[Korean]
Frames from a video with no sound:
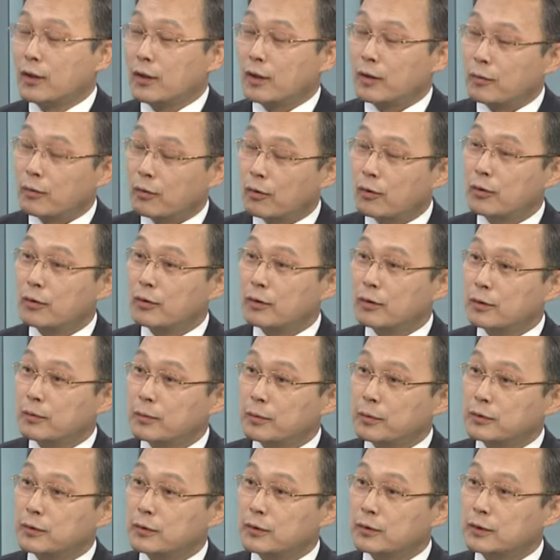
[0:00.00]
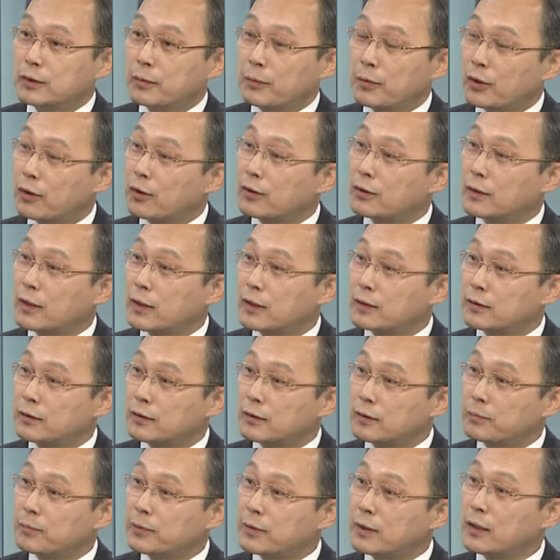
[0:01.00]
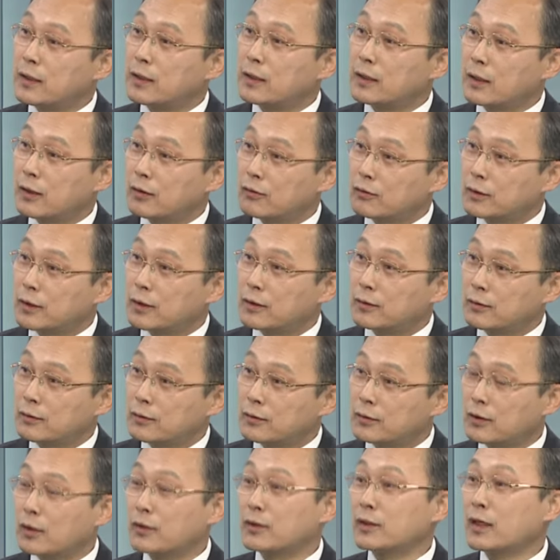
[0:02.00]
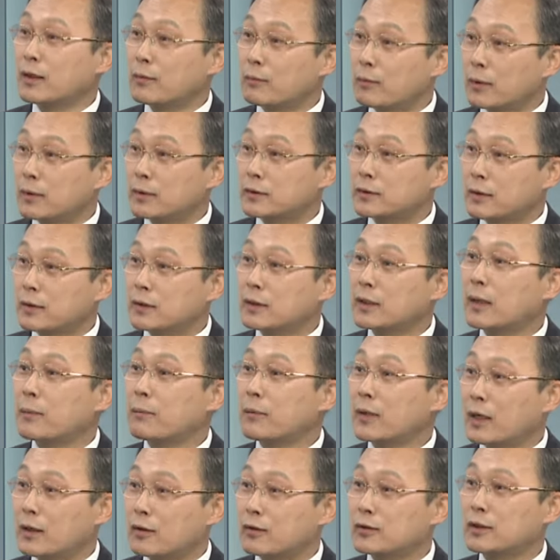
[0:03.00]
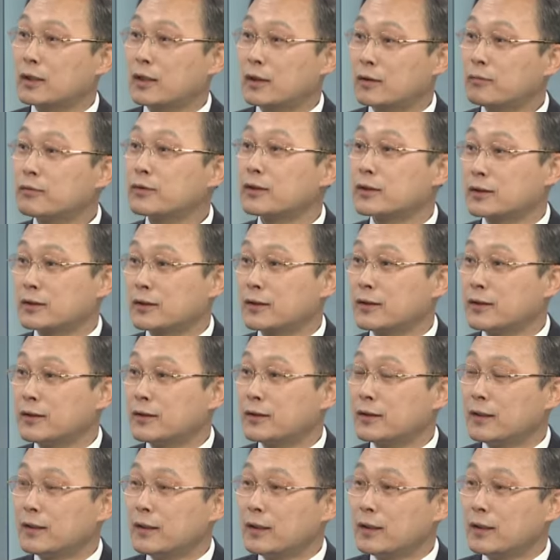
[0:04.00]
뭐 그거를 보통 이제 병원 내에서는 PA 간호사 또는 전담, 전담 간호사라고 불렀어요.